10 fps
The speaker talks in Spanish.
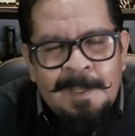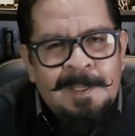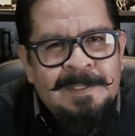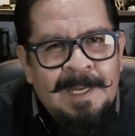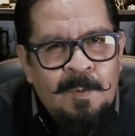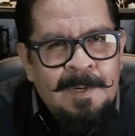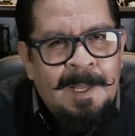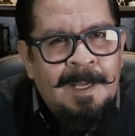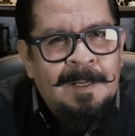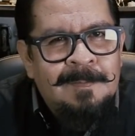y será
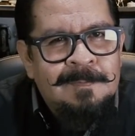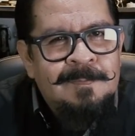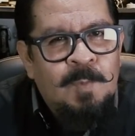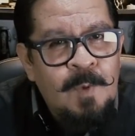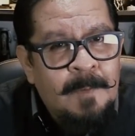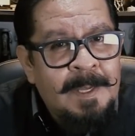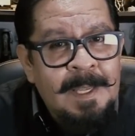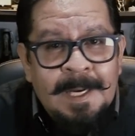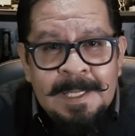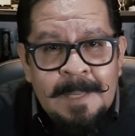una nueva
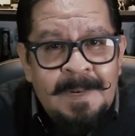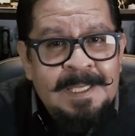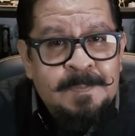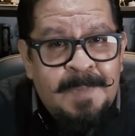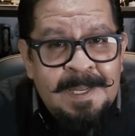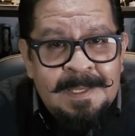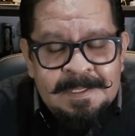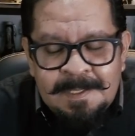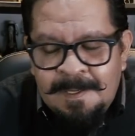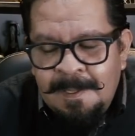y agradable
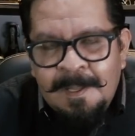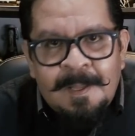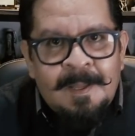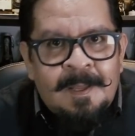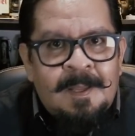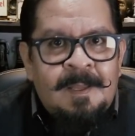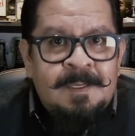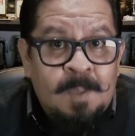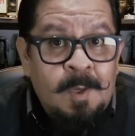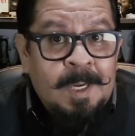experiencia.
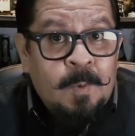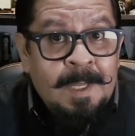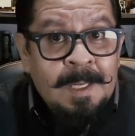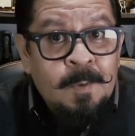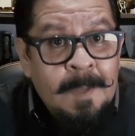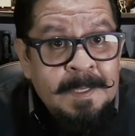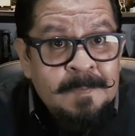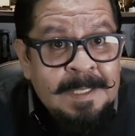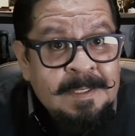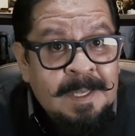Solo recuerden una vez
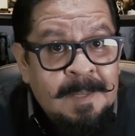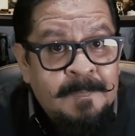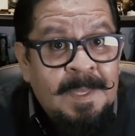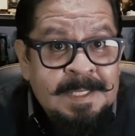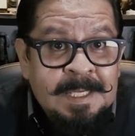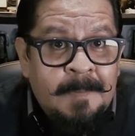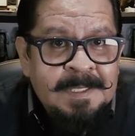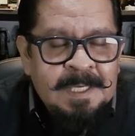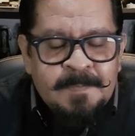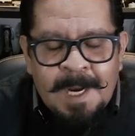más que esta
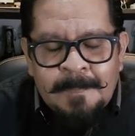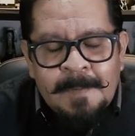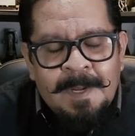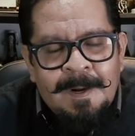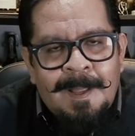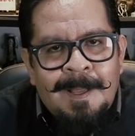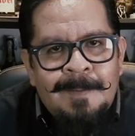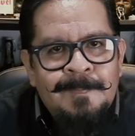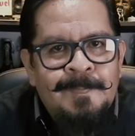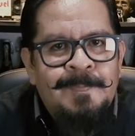cerveza es para
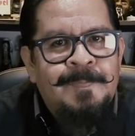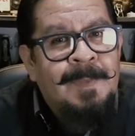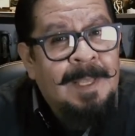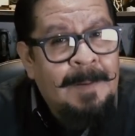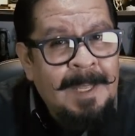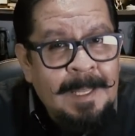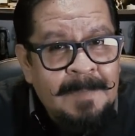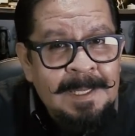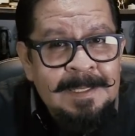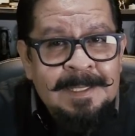beberla
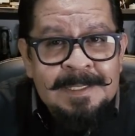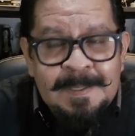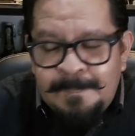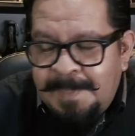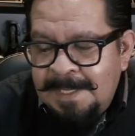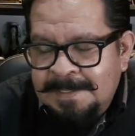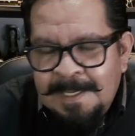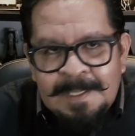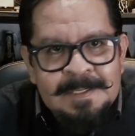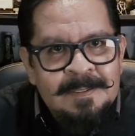calmadamente, sin
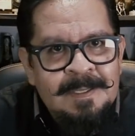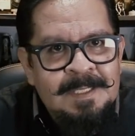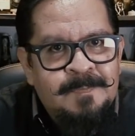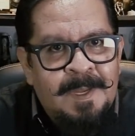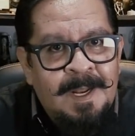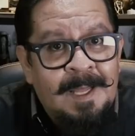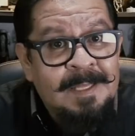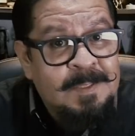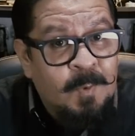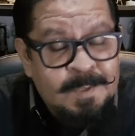prisas, es para
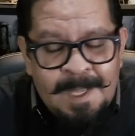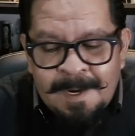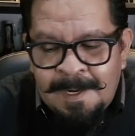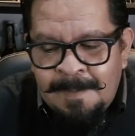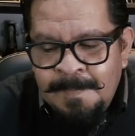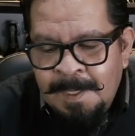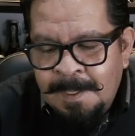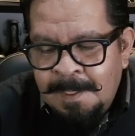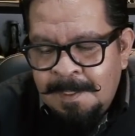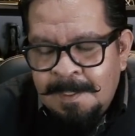disfrutarla.
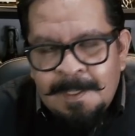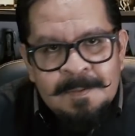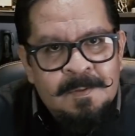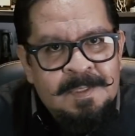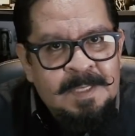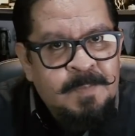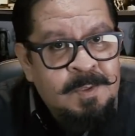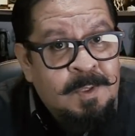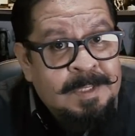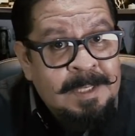Sus
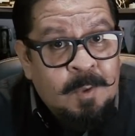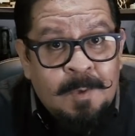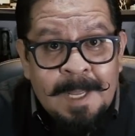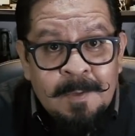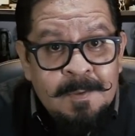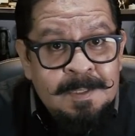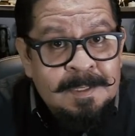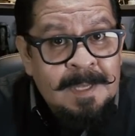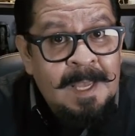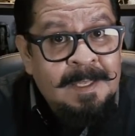10.5
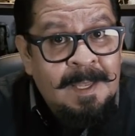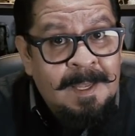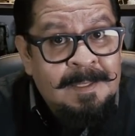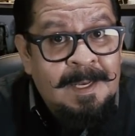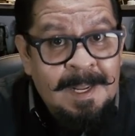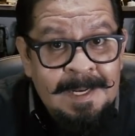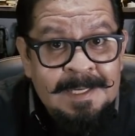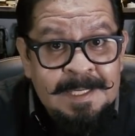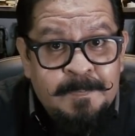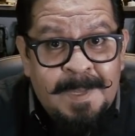grados hay que tenerle
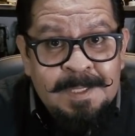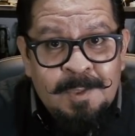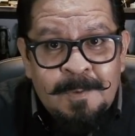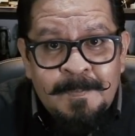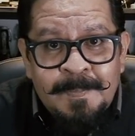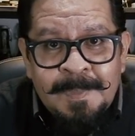respeto